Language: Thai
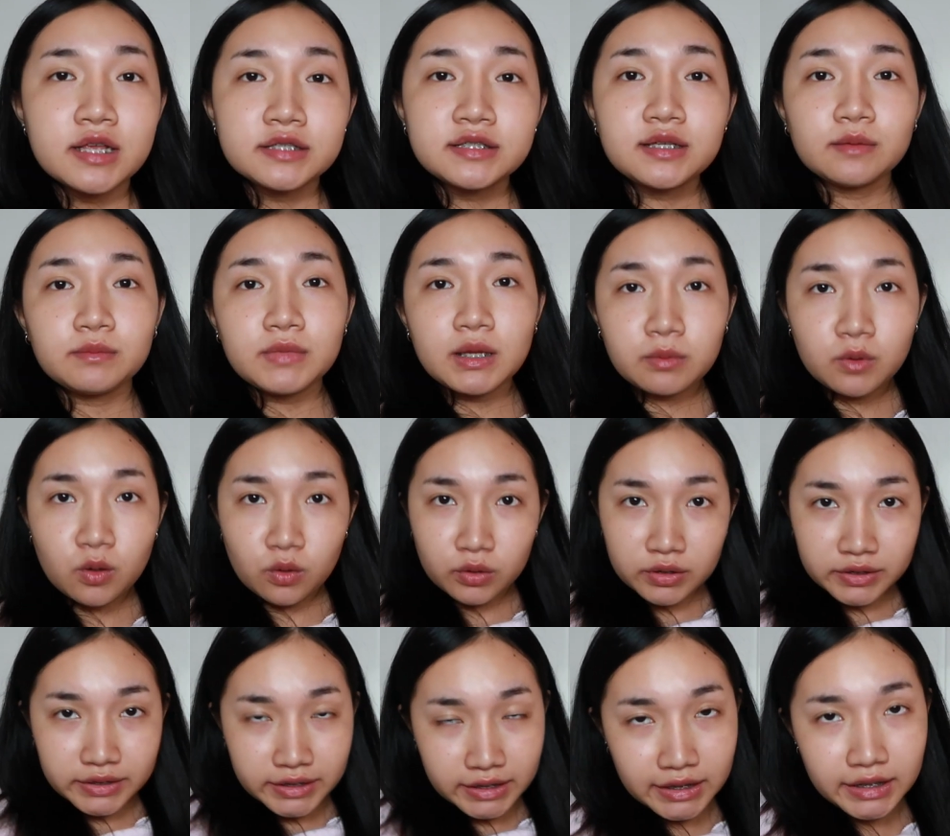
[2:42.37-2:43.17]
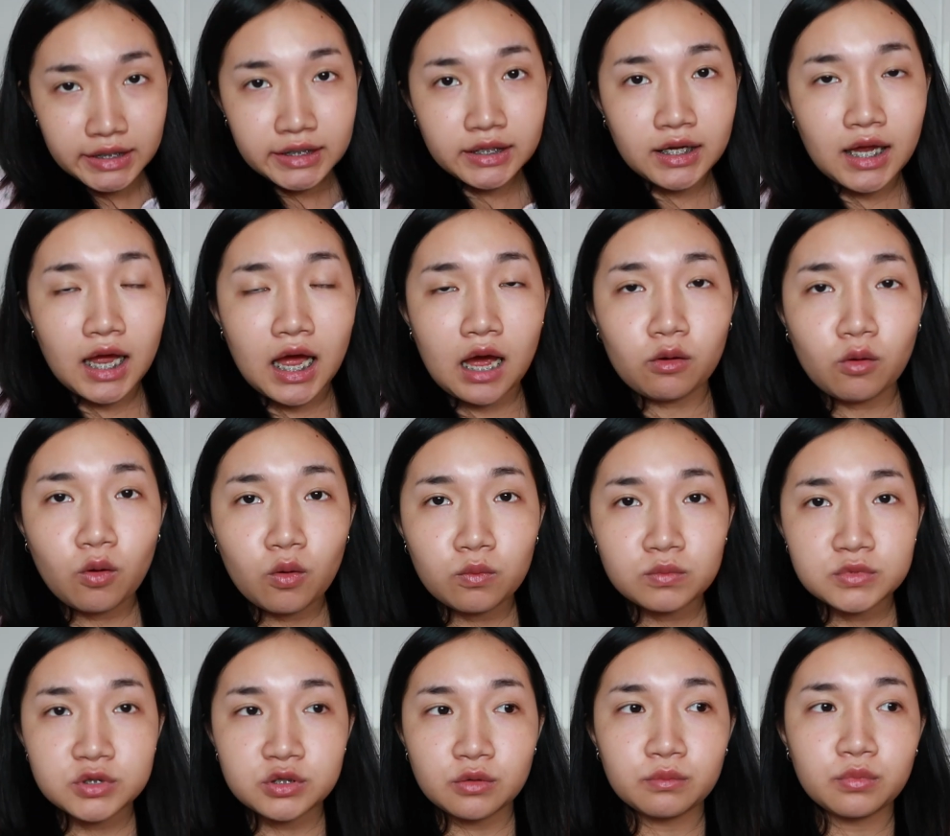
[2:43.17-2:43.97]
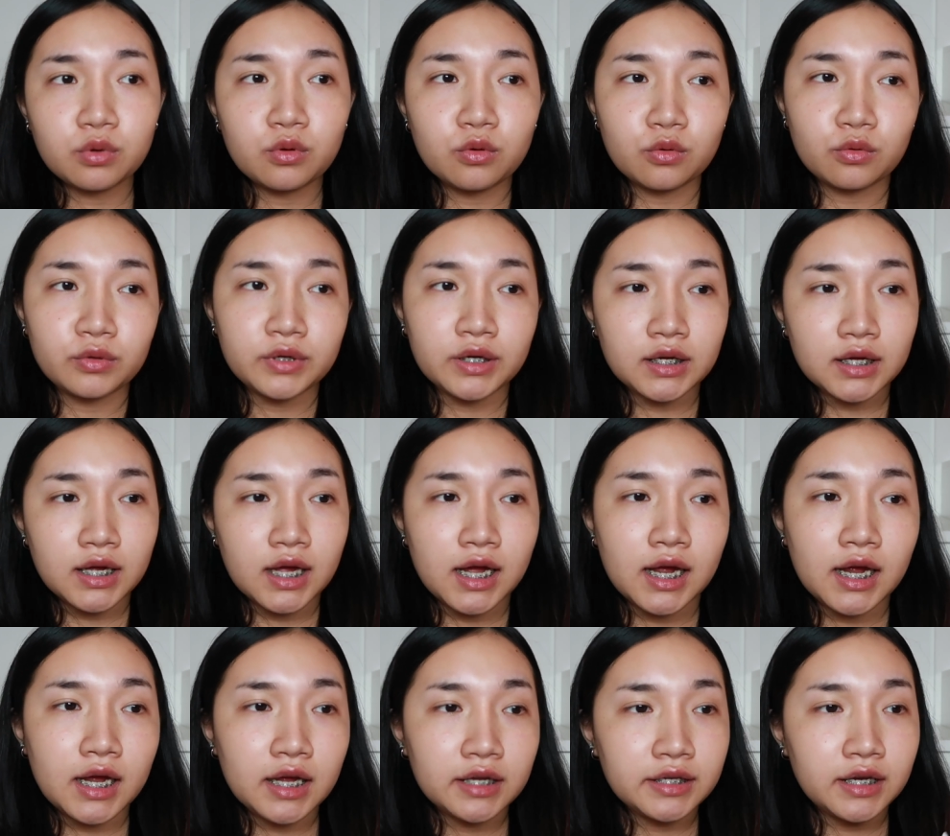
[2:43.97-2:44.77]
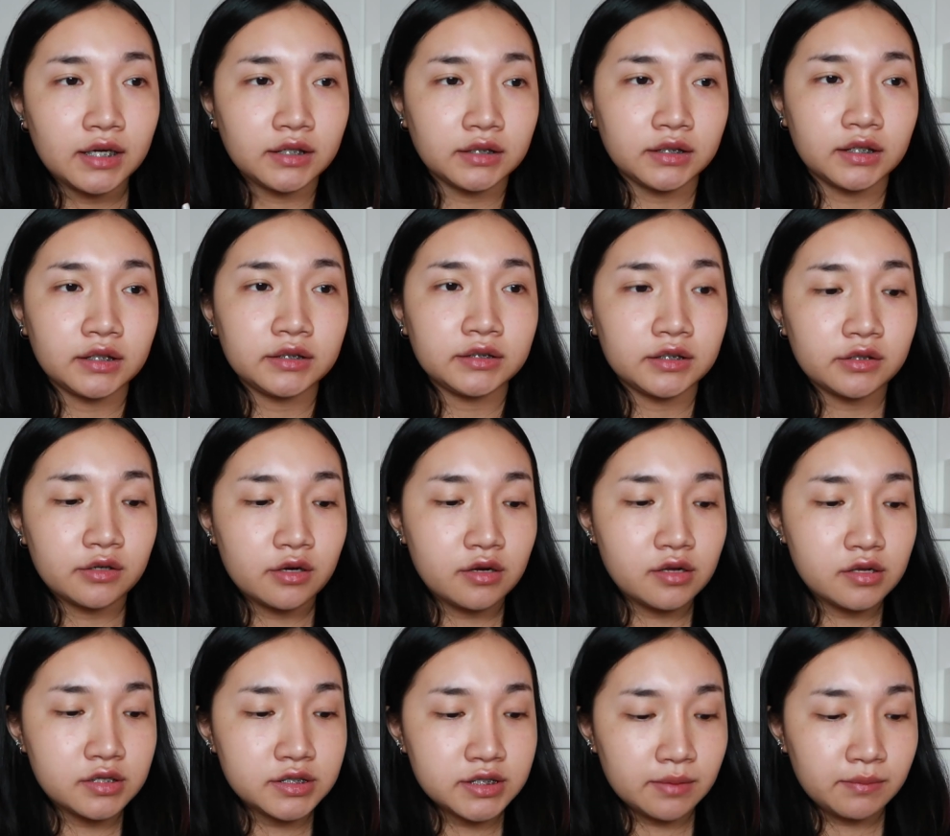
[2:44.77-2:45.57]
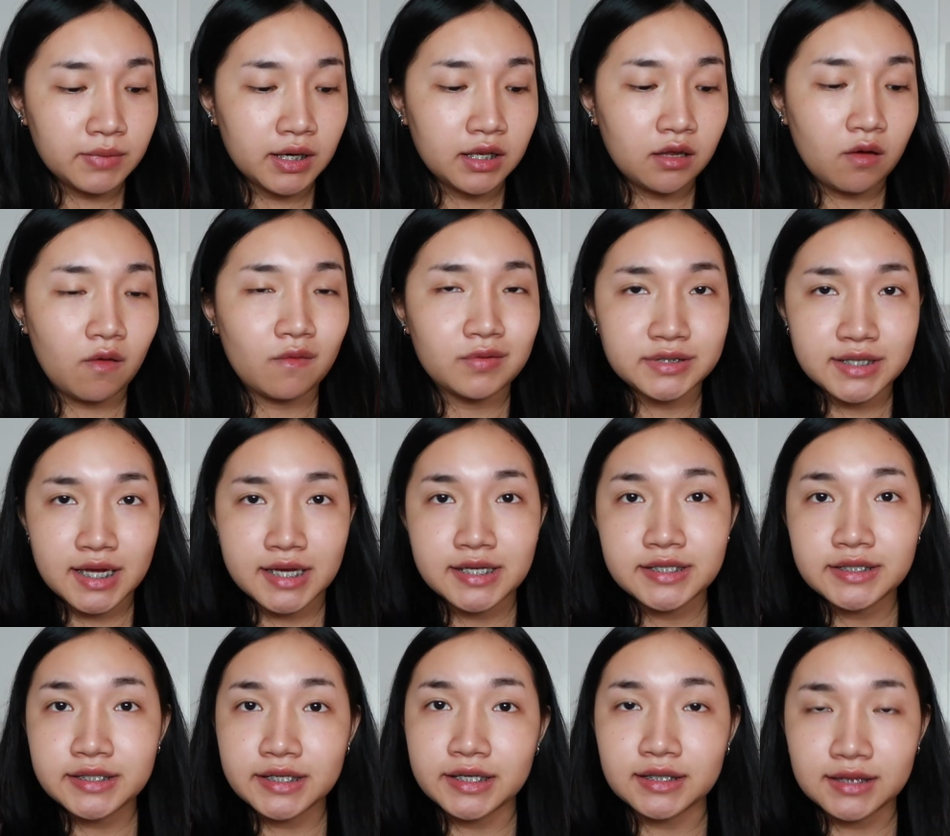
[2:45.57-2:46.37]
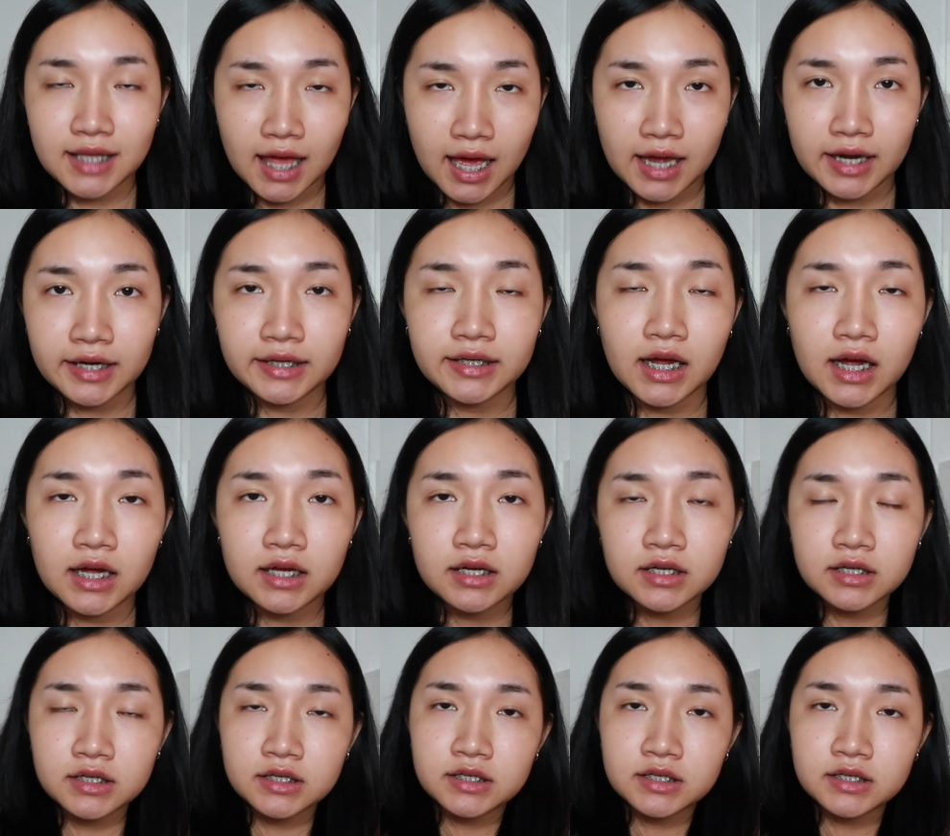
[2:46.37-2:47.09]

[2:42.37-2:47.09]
สำหรับคนที่ขาวอมชมพูนะคะ อย่างเนื้อเนยก็จะมาลองใช้สีไลท์นะ